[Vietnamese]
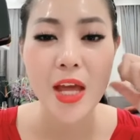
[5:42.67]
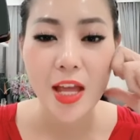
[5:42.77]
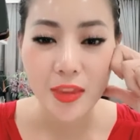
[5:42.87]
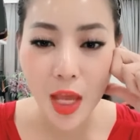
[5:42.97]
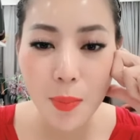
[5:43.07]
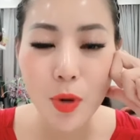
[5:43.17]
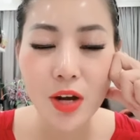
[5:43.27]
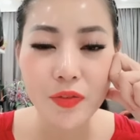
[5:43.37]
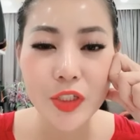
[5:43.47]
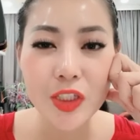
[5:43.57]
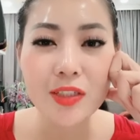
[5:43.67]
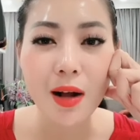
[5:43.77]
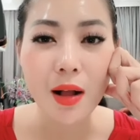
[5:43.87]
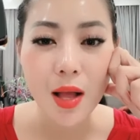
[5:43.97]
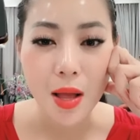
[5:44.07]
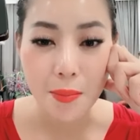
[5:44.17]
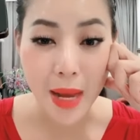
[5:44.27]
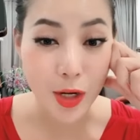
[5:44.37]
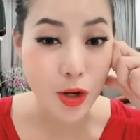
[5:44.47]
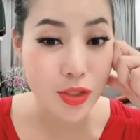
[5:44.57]
thêm một lớp phấn nước nữa mà
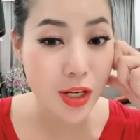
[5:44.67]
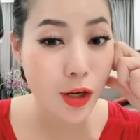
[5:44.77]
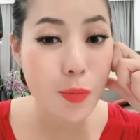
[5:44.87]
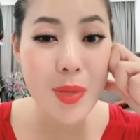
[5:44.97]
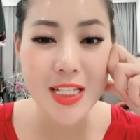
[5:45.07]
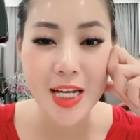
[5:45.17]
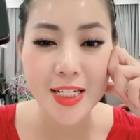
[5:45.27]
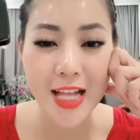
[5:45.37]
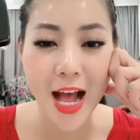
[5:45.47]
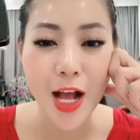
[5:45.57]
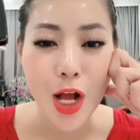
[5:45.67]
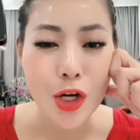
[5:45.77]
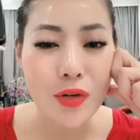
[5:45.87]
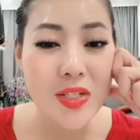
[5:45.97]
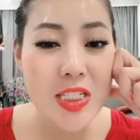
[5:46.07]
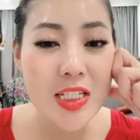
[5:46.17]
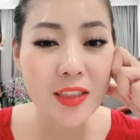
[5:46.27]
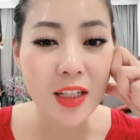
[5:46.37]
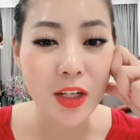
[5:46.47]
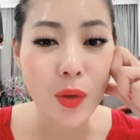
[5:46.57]
nó sẽ không bị dày da, nó vẫn giữ
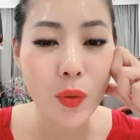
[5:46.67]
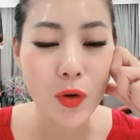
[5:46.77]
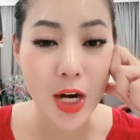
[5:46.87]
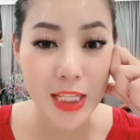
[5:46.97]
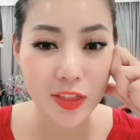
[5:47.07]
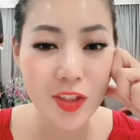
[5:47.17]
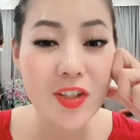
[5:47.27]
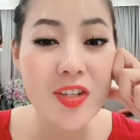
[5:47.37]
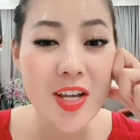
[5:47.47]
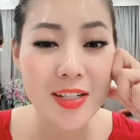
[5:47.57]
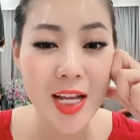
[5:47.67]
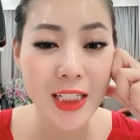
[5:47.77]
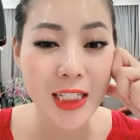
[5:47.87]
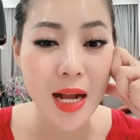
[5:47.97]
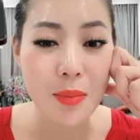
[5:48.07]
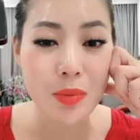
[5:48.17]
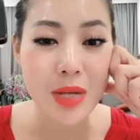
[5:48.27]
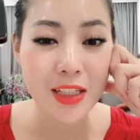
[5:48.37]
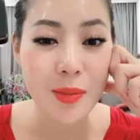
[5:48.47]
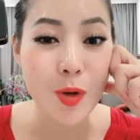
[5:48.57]
được cái độ gọi là tự nhiên nhất, căng bóng
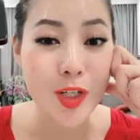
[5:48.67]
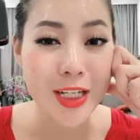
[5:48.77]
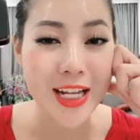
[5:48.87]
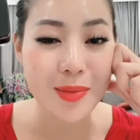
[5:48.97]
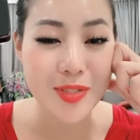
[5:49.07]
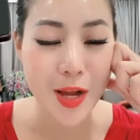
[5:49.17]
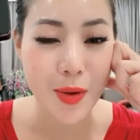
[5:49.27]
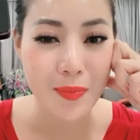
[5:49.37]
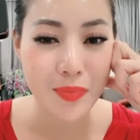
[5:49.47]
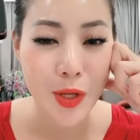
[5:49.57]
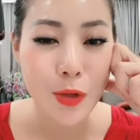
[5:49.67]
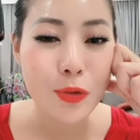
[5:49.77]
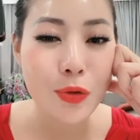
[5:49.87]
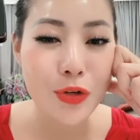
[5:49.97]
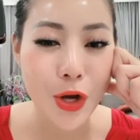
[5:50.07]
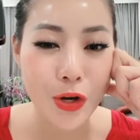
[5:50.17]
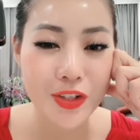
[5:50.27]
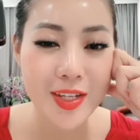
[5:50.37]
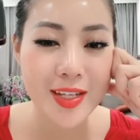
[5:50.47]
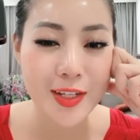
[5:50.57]
nhất thì mọi người nghĩ làm sao ạ? Thôi nói
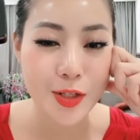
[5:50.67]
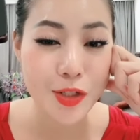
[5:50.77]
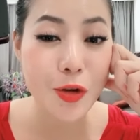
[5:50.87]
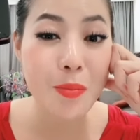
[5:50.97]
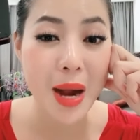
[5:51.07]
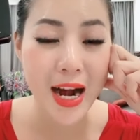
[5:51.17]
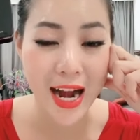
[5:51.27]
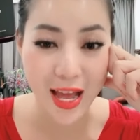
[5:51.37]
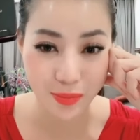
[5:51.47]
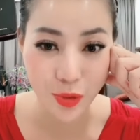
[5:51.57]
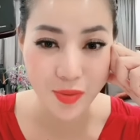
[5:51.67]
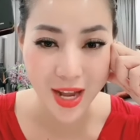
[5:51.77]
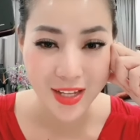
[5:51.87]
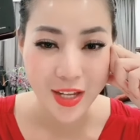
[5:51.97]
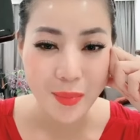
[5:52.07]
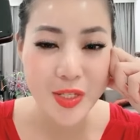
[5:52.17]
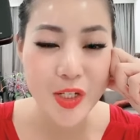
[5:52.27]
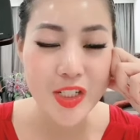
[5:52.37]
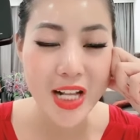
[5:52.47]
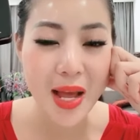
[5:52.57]
thì nó sẽ không bằng làm đúng không ạ? Bây giờ
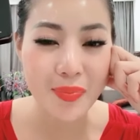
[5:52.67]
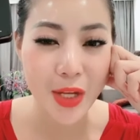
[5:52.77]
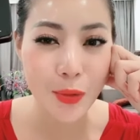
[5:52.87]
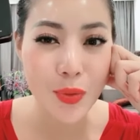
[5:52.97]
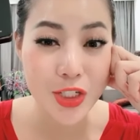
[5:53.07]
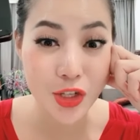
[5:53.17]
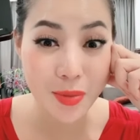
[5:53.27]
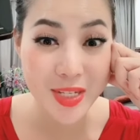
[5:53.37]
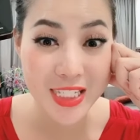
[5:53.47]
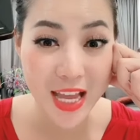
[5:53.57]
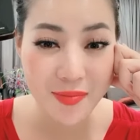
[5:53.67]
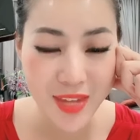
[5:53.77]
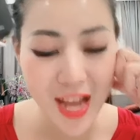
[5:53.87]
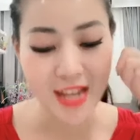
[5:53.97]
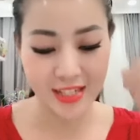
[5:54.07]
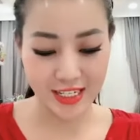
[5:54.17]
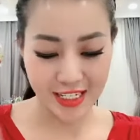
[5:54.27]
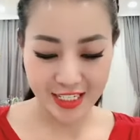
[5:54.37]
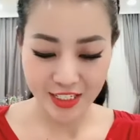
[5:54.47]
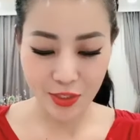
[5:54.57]
Hương sẽ làm thật luôn để cho mình xem nhá.
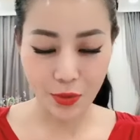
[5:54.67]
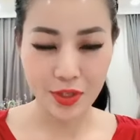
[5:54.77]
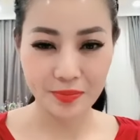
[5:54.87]
Rồi.